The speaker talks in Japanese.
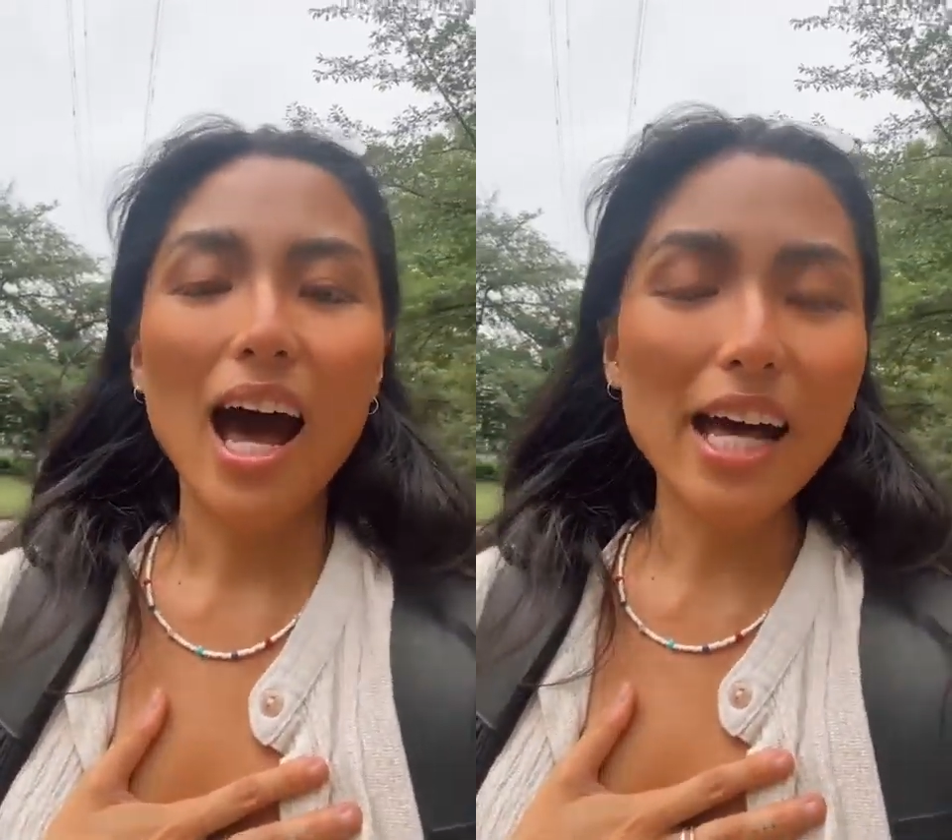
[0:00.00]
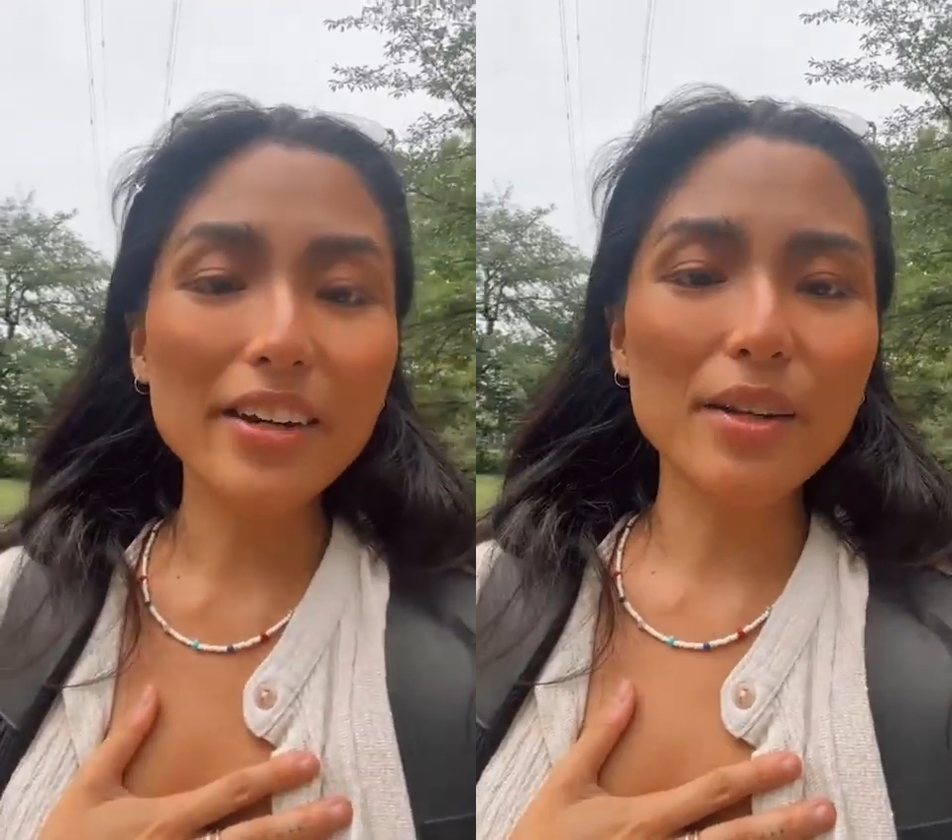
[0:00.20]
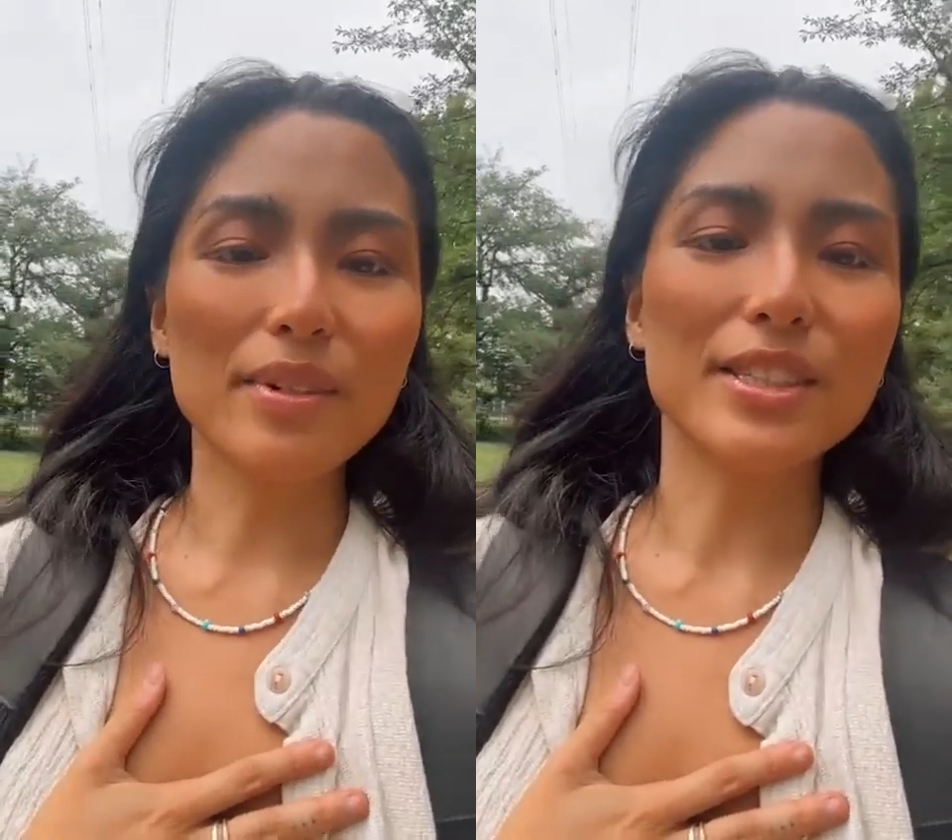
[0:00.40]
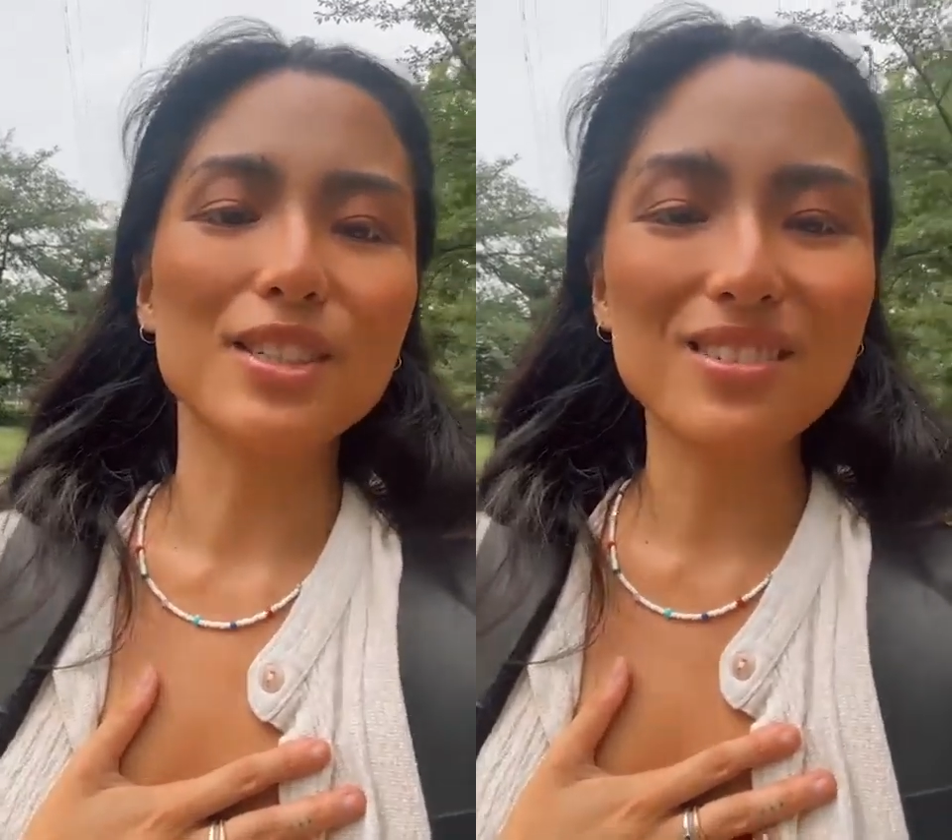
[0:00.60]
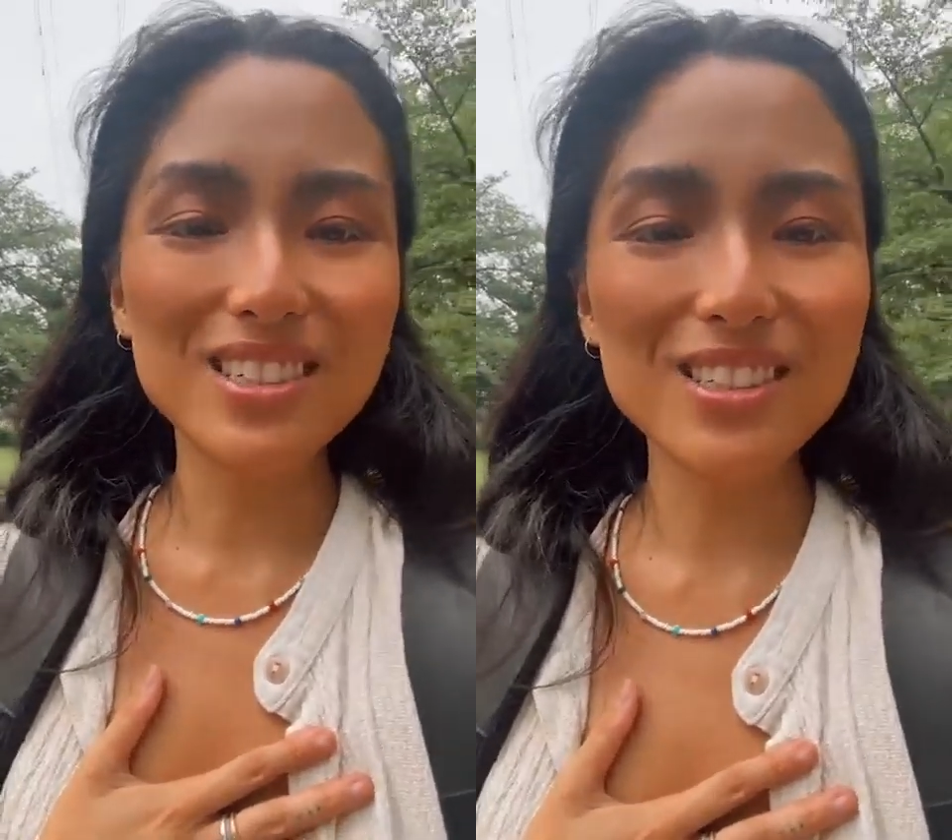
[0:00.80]
ある意味
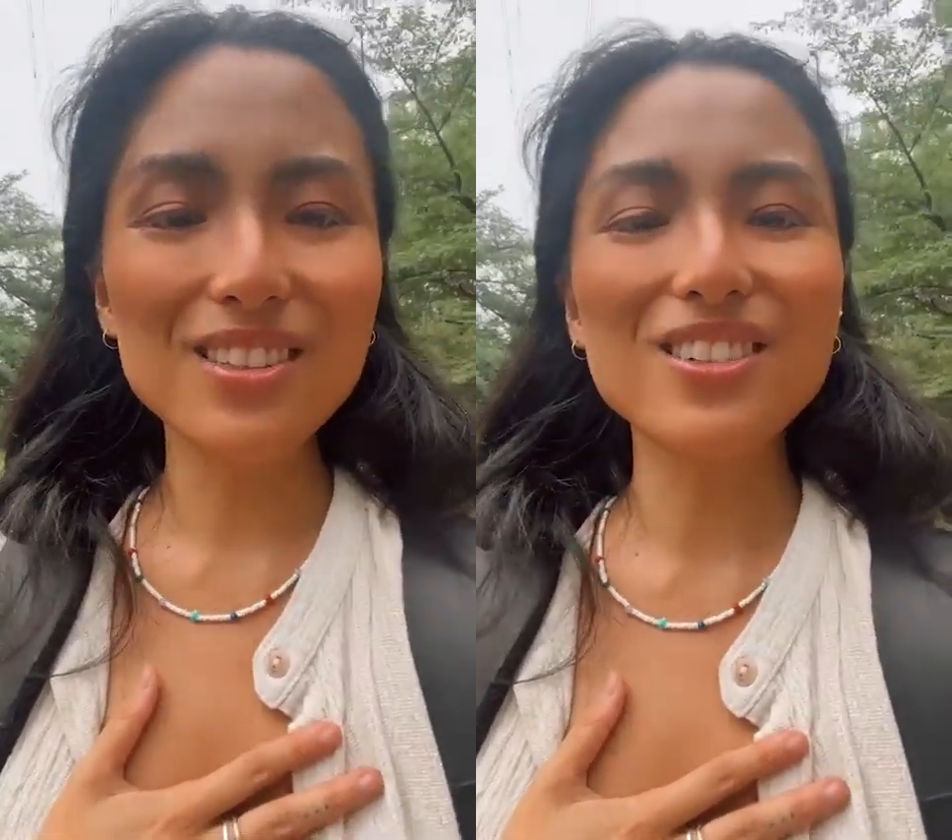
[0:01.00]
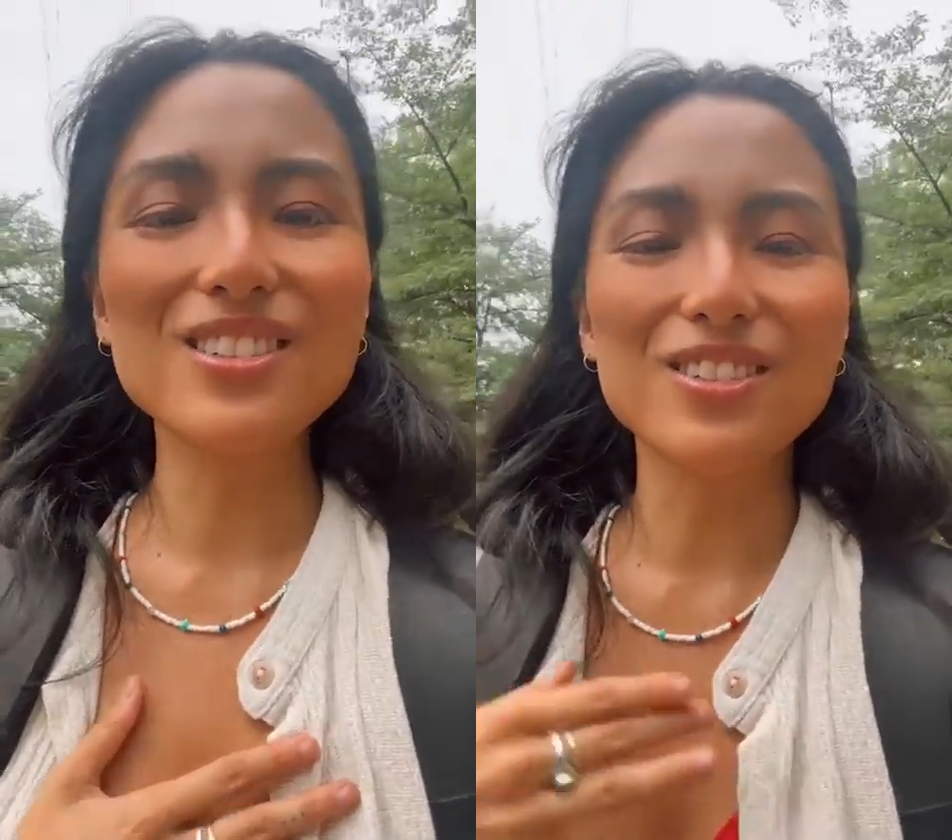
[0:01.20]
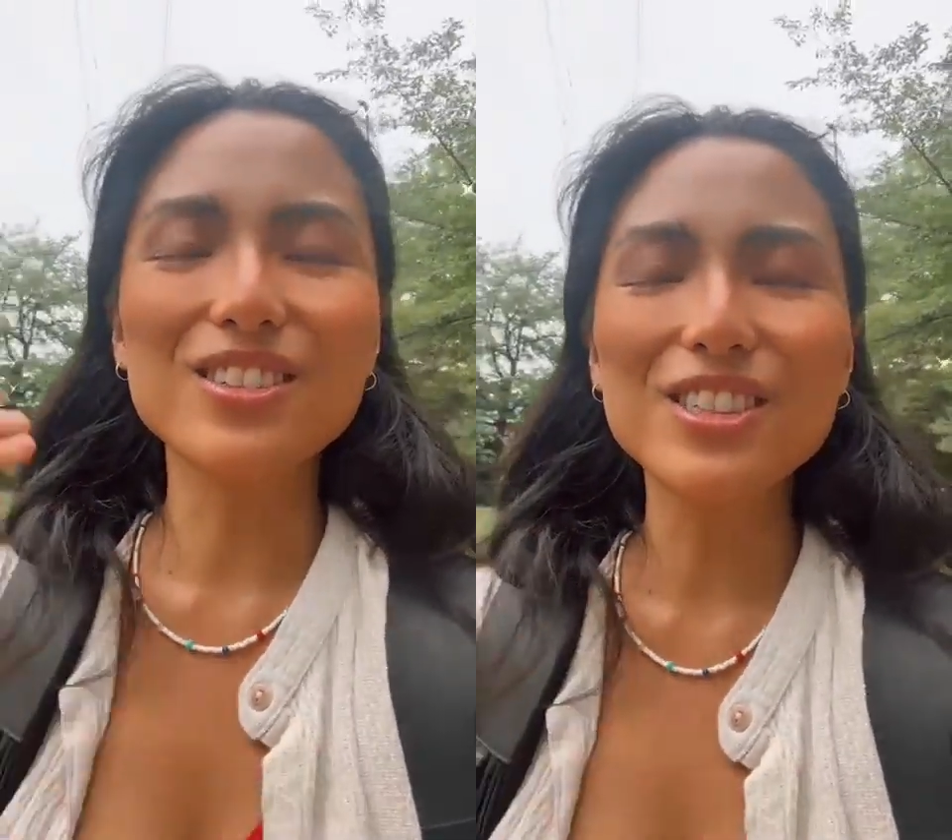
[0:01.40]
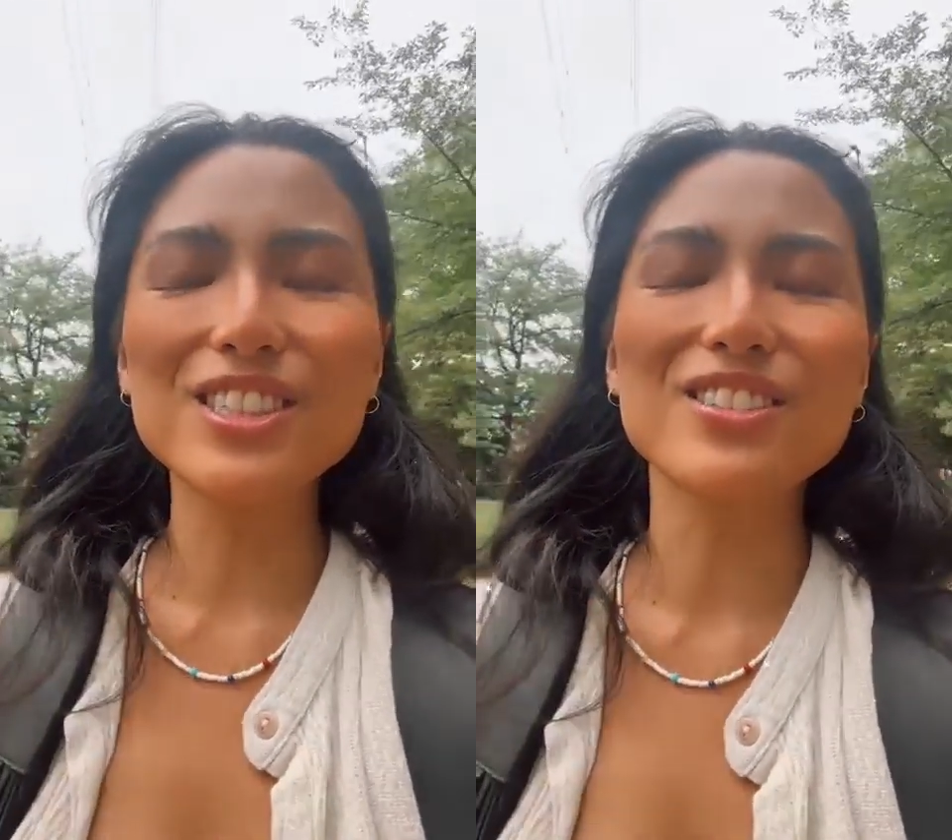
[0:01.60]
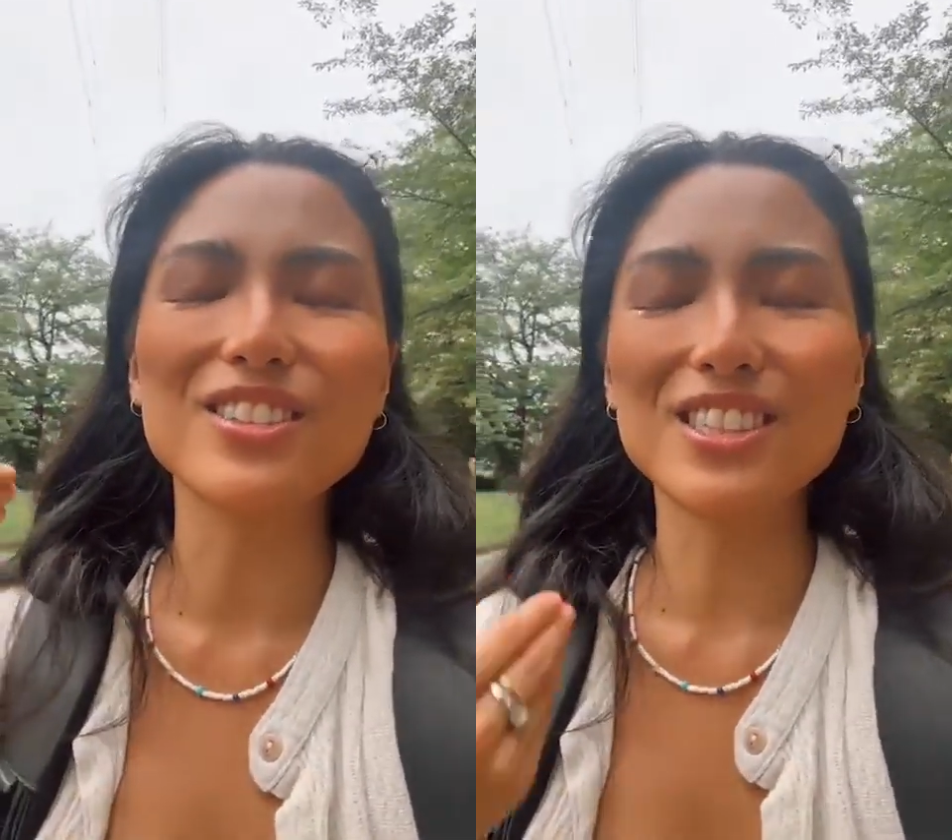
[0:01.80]
自分との宇
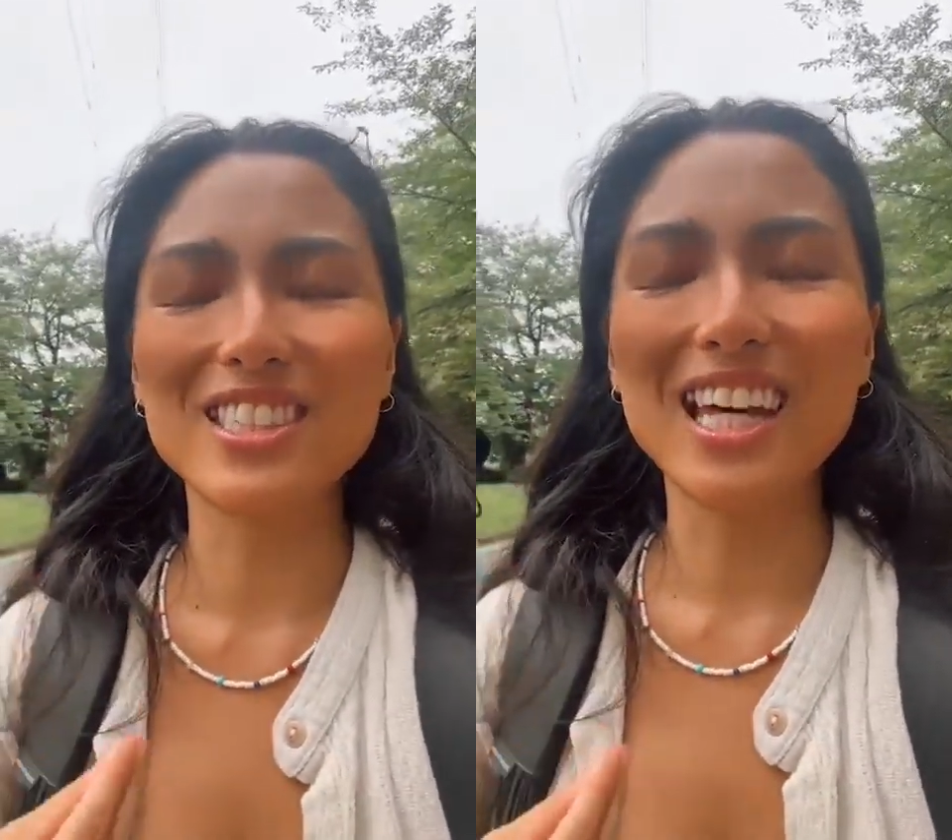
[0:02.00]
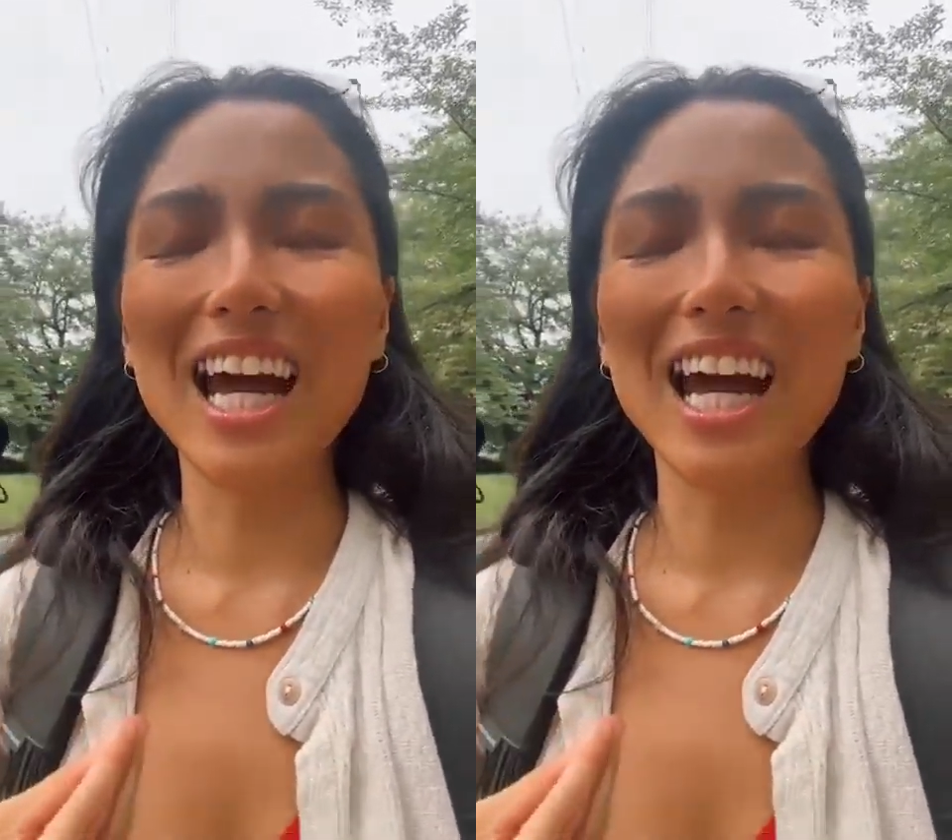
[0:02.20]
宙のつ